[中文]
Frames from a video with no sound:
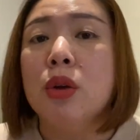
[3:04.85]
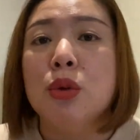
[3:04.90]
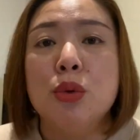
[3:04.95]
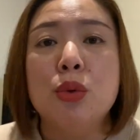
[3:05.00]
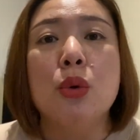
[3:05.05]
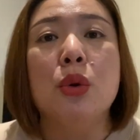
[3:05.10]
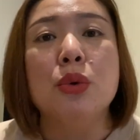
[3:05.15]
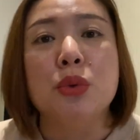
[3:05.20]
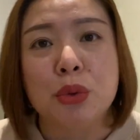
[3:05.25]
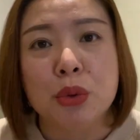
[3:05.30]

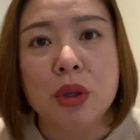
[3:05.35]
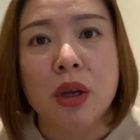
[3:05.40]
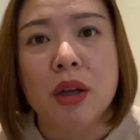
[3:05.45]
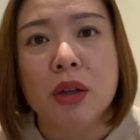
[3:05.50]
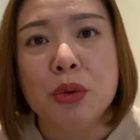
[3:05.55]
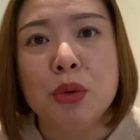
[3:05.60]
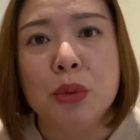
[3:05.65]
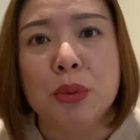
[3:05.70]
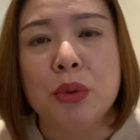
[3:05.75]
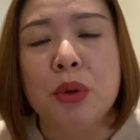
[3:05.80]
多余的，
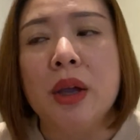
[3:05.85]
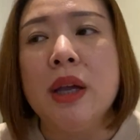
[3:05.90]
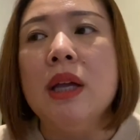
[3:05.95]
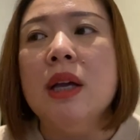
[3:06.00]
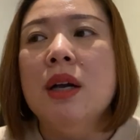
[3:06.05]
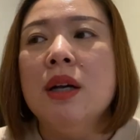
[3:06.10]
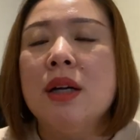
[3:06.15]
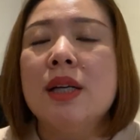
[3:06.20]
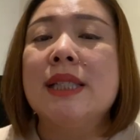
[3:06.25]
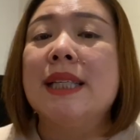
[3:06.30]
对不对？
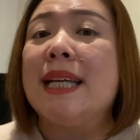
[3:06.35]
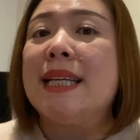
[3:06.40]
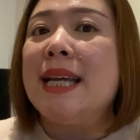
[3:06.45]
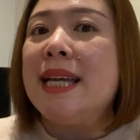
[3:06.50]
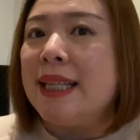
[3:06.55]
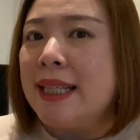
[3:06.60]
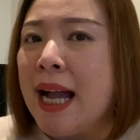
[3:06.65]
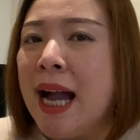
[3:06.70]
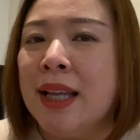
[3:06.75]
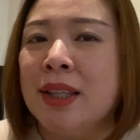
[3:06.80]
可是大家
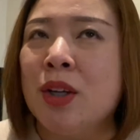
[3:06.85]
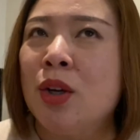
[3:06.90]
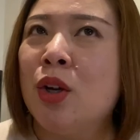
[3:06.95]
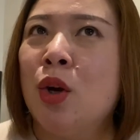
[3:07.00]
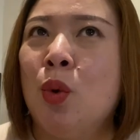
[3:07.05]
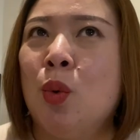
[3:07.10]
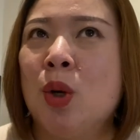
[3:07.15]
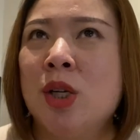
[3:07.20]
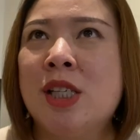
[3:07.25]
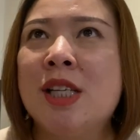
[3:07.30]
也看到
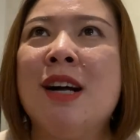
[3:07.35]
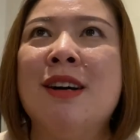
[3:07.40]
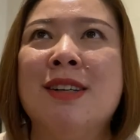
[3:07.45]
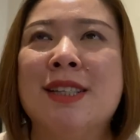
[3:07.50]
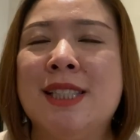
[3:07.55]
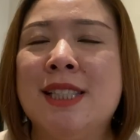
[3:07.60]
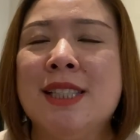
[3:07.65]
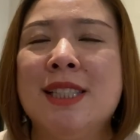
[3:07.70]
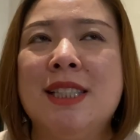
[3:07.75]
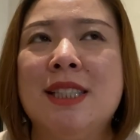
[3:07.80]
了，我上个
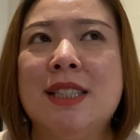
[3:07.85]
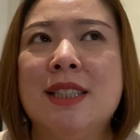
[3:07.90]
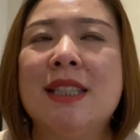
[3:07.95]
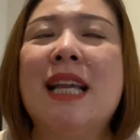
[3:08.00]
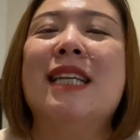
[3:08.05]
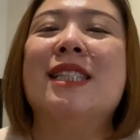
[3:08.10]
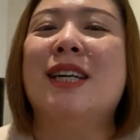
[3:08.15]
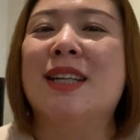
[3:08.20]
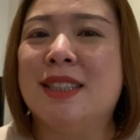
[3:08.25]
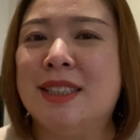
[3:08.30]
星期
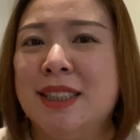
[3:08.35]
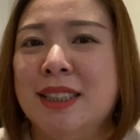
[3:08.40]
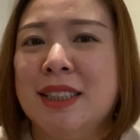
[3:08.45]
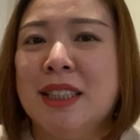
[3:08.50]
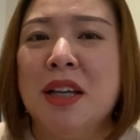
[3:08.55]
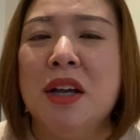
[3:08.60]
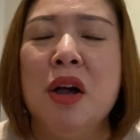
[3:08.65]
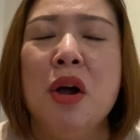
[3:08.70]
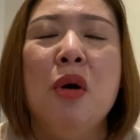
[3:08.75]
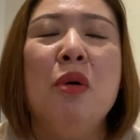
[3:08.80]
大上个星期，